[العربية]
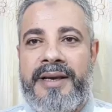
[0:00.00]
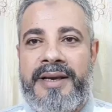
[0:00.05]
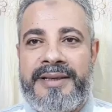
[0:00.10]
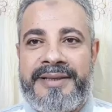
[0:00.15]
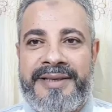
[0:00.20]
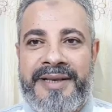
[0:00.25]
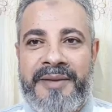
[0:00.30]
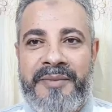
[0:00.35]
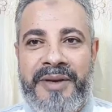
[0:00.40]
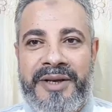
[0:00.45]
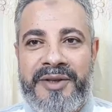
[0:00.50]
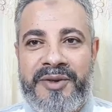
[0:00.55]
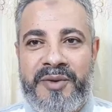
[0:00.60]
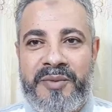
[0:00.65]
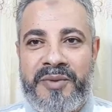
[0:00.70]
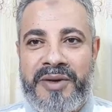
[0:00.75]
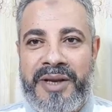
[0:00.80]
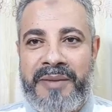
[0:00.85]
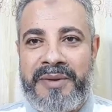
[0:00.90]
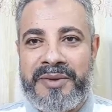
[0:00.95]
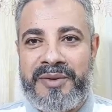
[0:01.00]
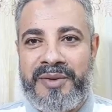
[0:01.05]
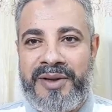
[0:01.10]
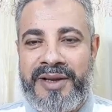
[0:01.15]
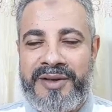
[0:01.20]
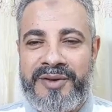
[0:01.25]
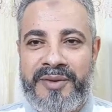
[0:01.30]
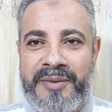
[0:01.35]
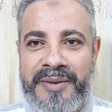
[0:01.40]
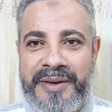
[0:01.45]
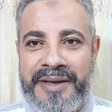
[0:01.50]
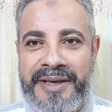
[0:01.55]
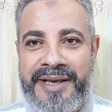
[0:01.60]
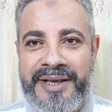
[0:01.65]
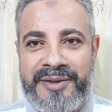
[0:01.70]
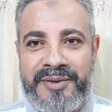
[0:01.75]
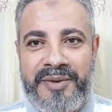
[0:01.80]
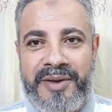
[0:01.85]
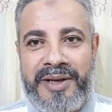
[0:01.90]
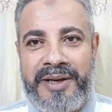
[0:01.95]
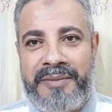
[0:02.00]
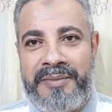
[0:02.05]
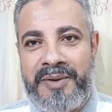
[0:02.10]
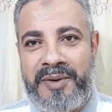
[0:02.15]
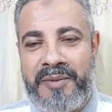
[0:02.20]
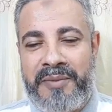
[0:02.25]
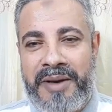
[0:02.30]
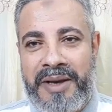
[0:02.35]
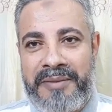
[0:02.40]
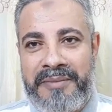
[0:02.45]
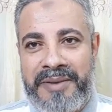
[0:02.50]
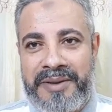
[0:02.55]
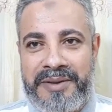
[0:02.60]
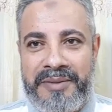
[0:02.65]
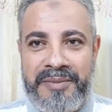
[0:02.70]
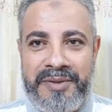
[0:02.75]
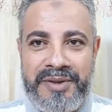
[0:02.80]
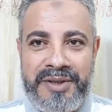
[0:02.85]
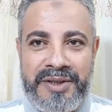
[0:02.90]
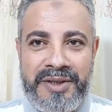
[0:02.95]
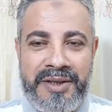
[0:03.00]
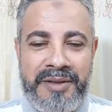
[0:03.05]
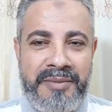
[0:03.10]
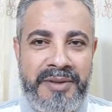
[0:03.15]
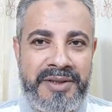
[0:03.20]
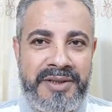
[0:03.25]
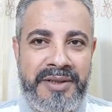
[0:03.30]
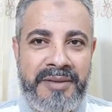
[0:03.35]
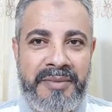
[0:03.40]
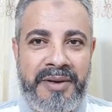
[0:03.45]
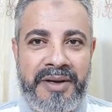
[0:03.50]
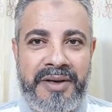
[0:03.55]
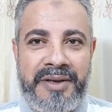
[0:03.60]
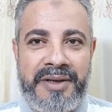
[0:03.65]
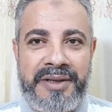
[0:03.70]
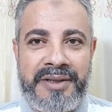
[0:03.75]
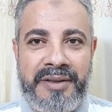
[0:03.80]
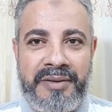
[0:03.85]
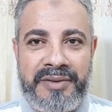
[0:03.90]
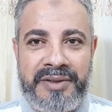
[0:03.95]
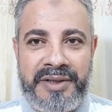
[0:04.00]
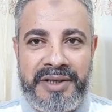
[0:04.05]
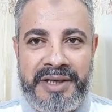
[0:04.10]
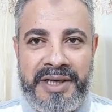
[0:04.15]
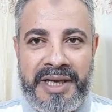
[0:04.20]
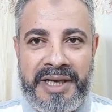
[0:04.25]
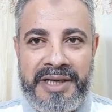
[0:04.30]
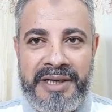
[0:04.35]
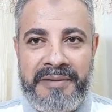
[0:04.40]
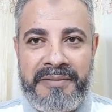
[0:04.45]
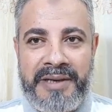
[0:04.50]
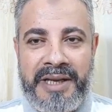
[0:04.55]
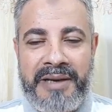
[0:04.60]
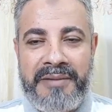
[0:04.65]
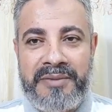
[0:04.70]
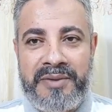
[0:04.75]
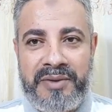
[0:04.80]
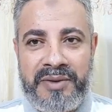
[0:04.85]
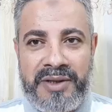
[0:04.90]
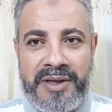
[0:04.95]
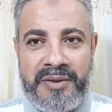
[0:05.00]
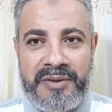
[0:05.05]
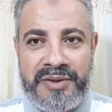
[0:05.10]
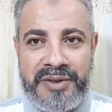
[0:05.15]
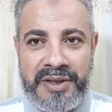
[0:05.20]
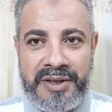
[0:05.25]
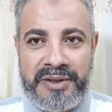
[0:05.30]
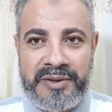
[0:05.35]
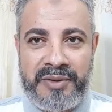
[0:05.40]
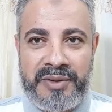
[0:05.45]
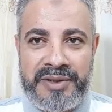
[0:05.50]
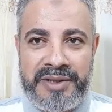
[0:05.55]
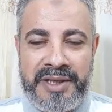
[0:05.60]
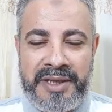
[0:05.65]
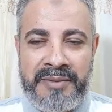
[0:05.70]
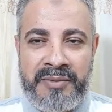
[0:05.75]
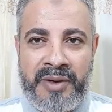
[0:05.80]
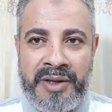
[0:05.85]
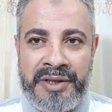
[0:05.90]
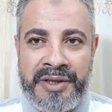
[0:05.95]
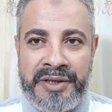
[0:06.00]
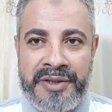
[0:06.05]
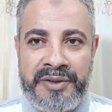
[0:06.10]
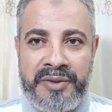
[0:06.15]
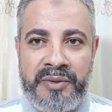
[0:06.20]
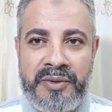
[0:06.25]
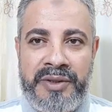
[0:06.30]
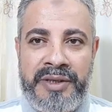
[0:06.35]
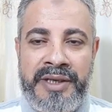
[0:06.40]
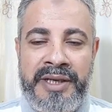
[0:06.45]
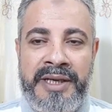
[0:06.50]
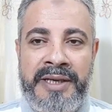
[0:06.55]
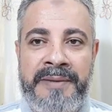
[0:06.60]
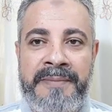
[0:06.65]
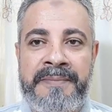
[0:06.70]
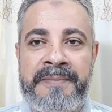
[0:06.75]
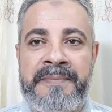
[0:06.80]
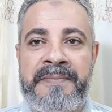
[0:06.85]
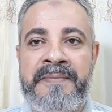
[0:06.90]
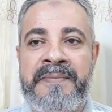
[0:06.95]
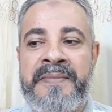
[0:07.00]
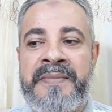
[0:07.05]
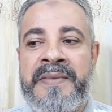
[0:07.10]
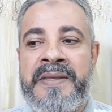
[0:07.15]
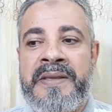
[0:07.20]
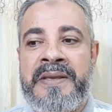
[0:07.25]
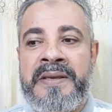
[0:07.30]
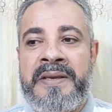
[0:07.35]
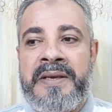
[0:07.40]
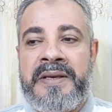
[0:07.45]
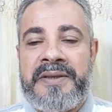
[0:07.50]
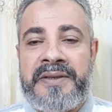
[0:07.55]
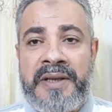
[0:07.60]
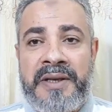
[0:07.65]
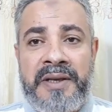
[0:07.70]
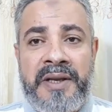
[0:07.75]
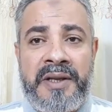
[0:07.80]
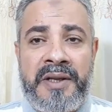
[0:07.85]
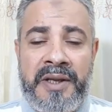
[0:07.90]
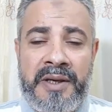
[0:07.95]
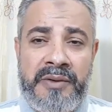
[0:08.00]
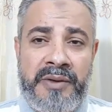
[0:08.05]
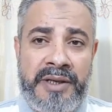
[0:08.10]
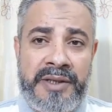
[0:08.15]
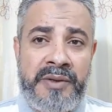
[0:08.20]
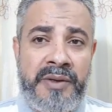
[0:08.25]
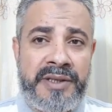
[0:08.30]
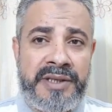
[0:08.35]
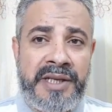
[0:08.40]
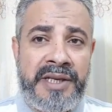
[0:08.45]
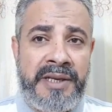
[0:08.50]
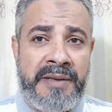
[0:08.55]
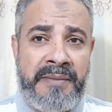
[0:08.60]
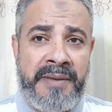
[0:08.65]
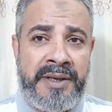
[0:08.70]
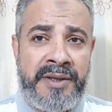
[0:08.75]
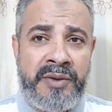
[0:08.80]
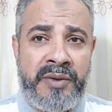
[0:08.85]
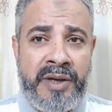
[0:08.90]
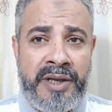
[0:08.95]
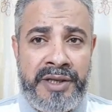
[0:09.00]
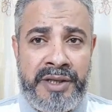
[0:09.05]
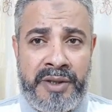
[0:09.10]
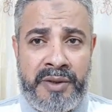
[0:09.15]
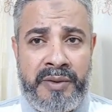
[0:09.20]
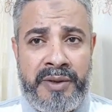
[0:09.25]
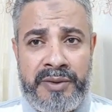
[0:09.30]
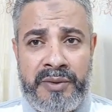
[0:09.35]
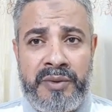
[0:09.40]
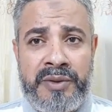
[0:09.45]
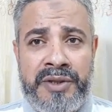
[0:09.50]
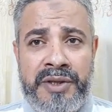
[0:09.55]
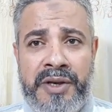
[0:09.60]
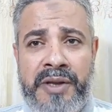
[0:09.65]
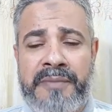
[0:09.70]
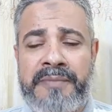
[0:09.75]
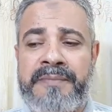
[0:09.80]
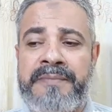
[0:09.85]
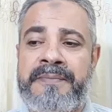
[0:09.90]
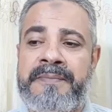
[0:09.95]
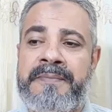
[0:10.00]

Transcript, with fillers: السلام عليكم ورحمة الله وبركاته أهلا بكم أحبتي من جديد مزيد مع قناة تفسير الأحلام الحمد لله والصلاة والسلام على رسول الله صلى الله عليه وسلم أيها الإخوة الكرام